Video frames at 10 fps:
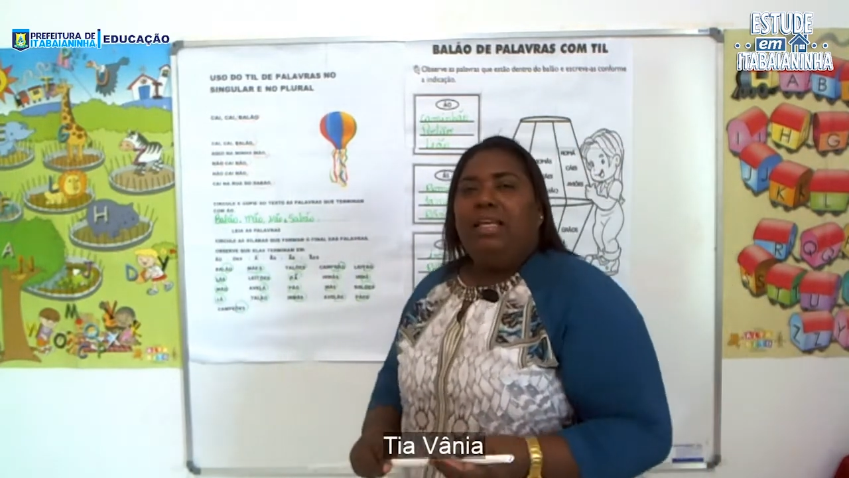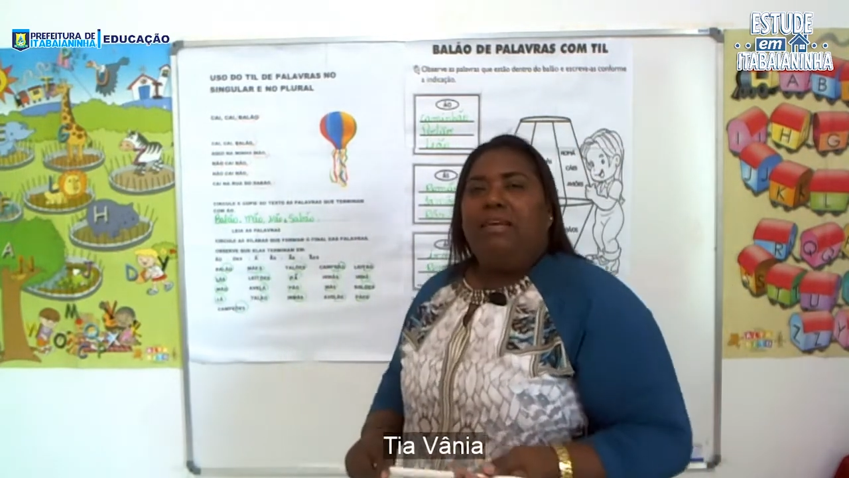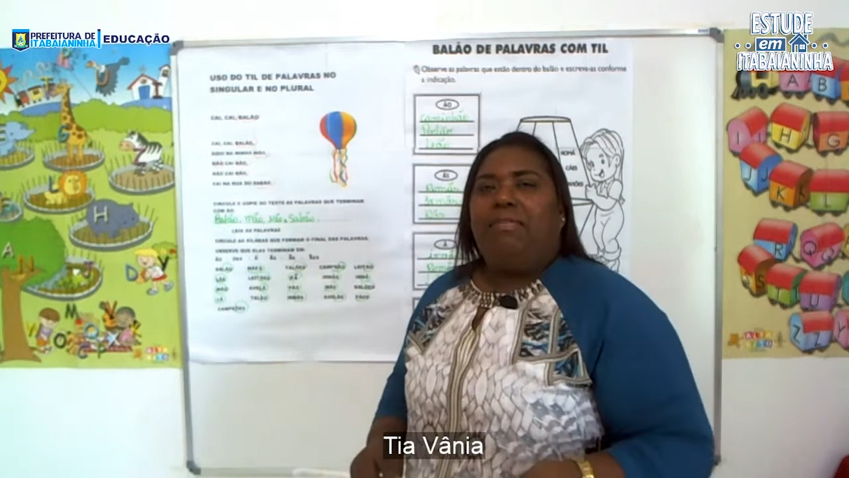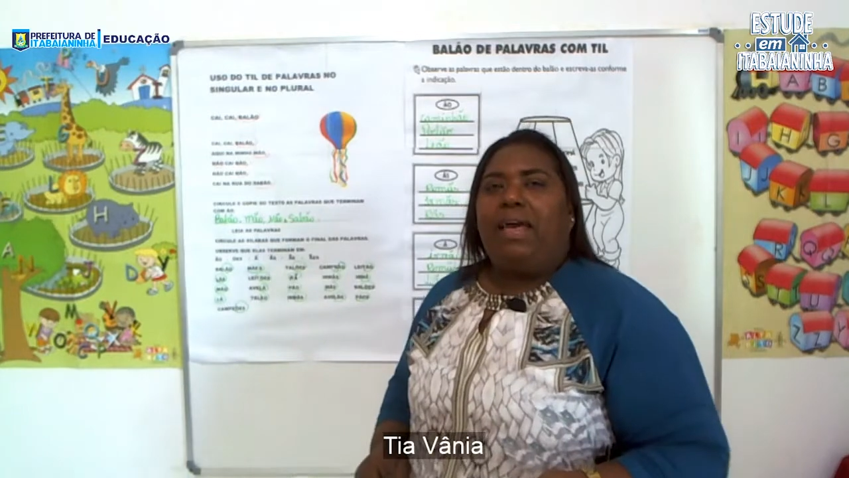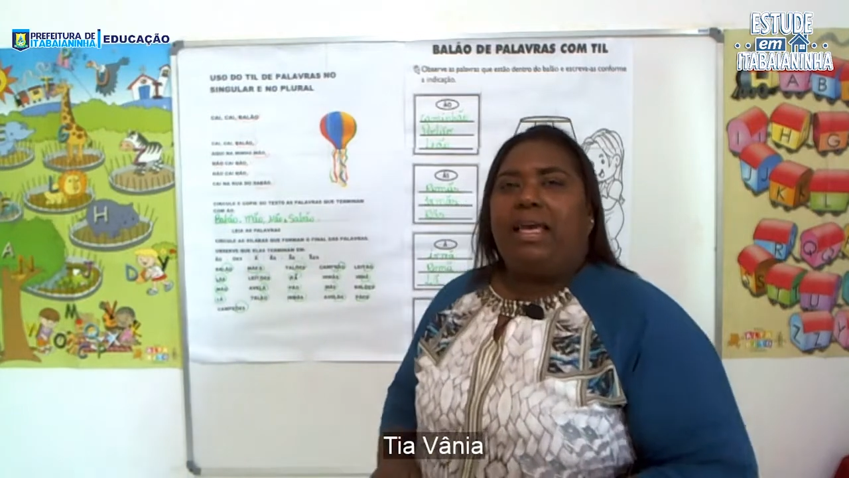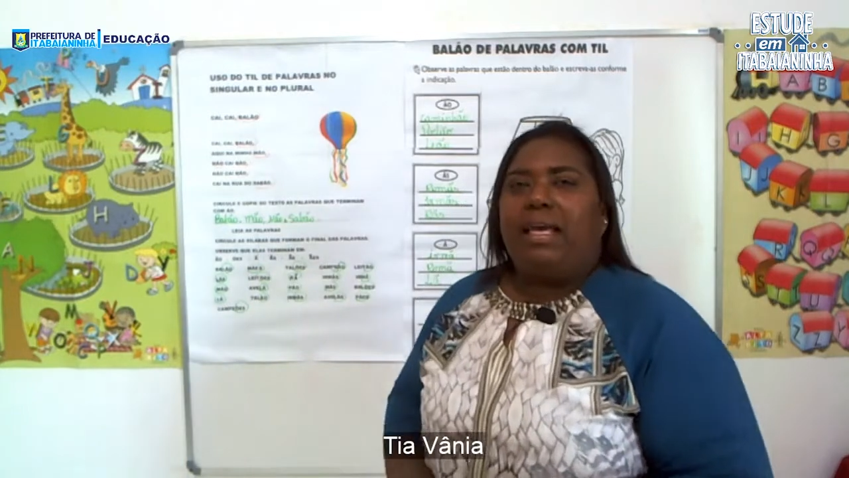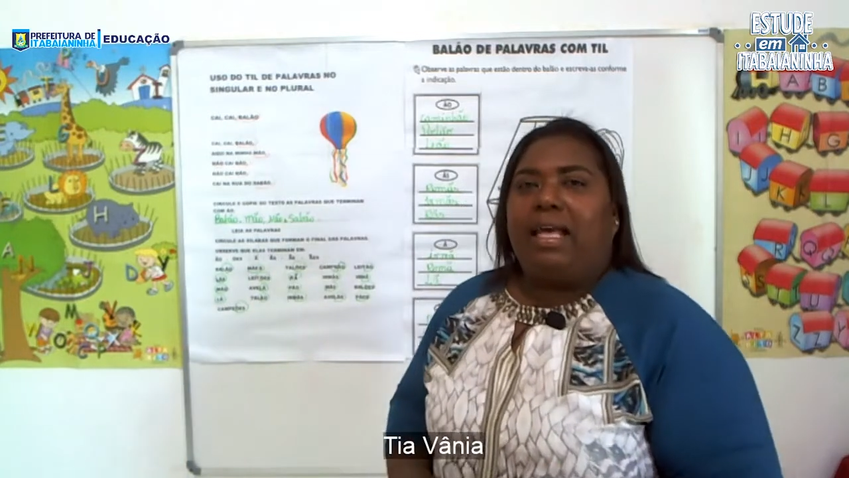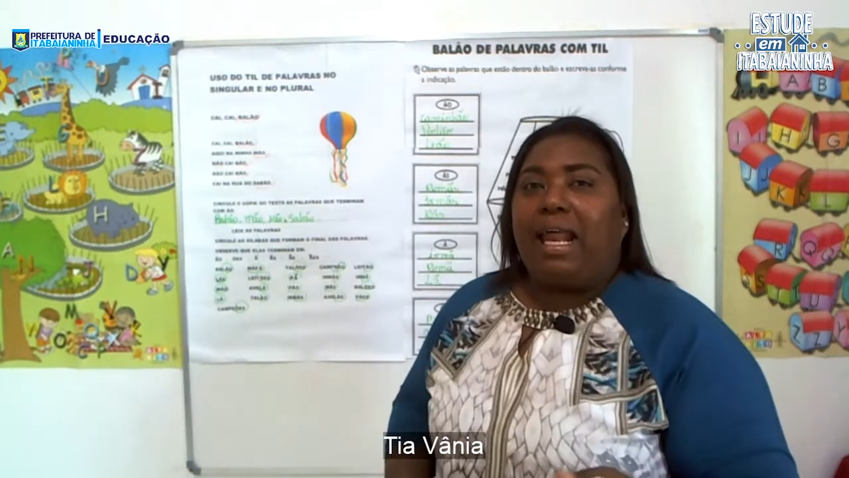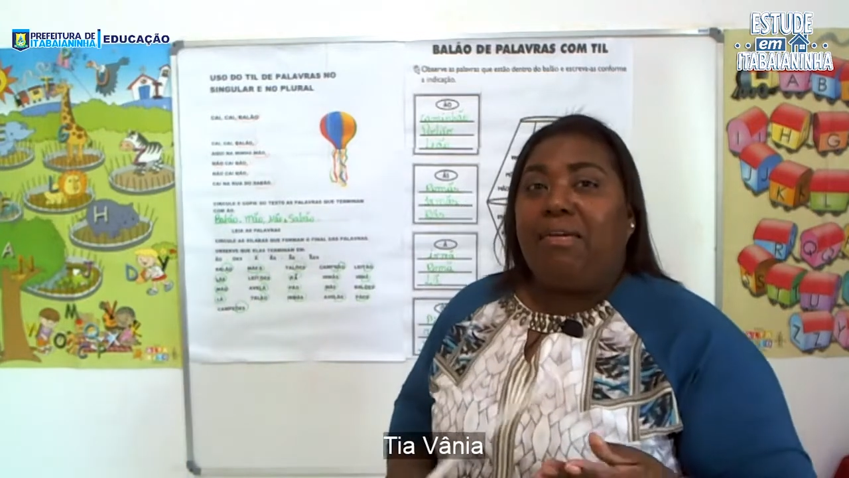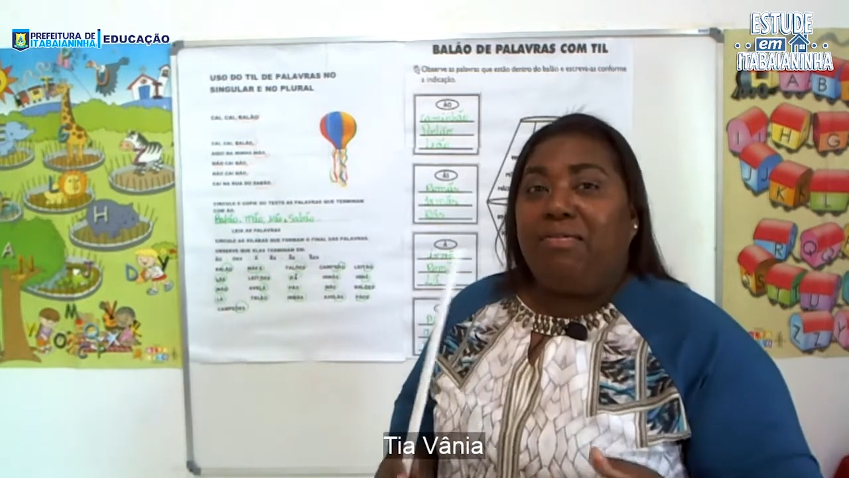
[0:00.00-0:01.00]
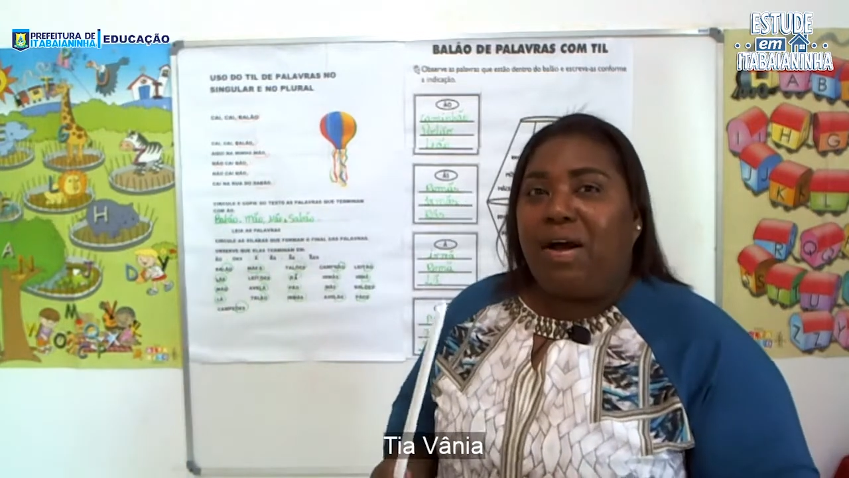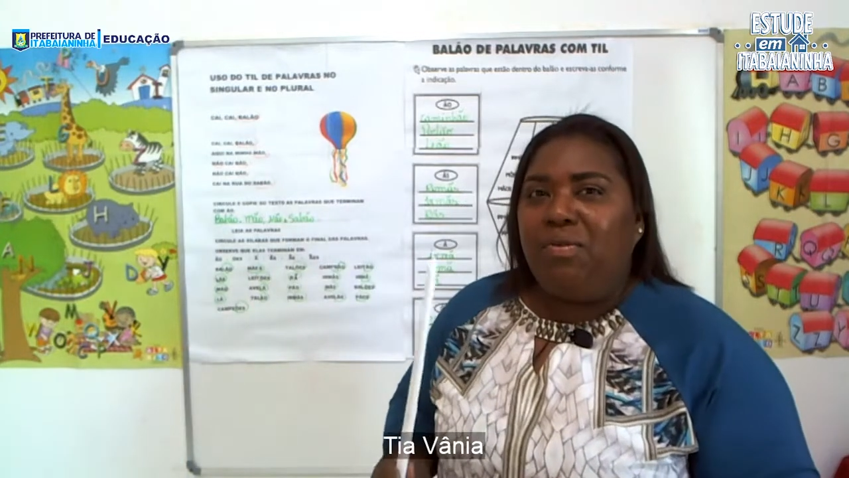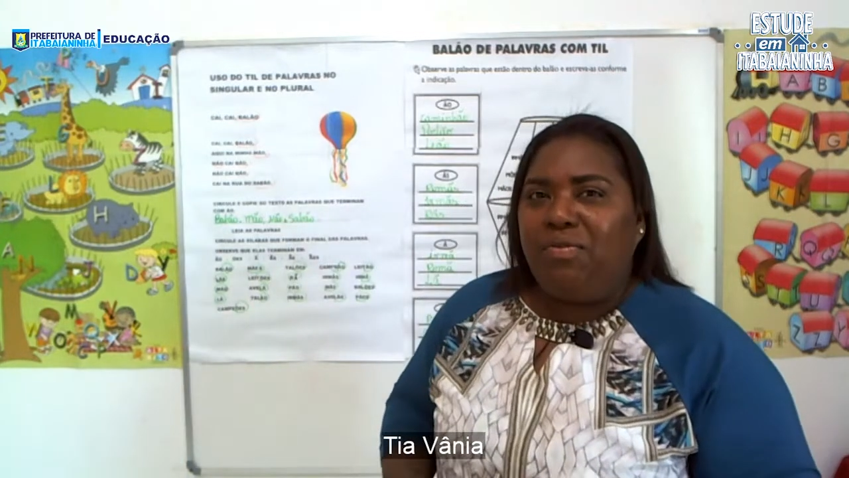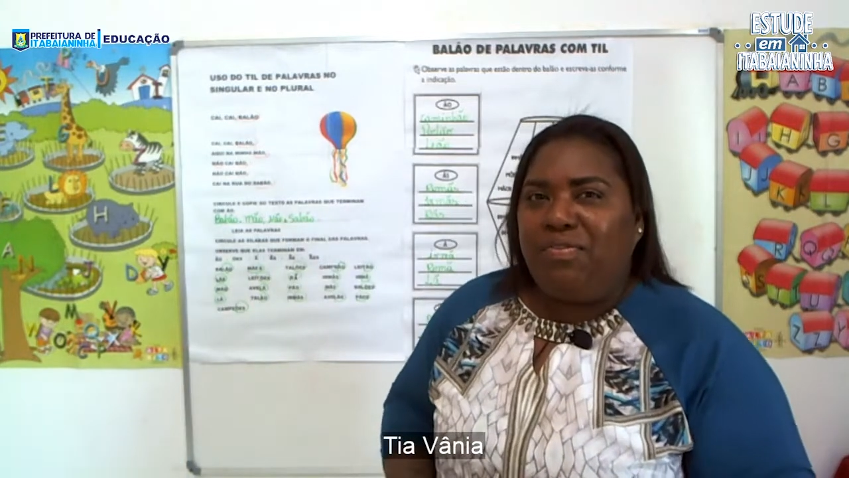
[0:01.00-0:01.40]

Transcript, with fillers: e vai gravar um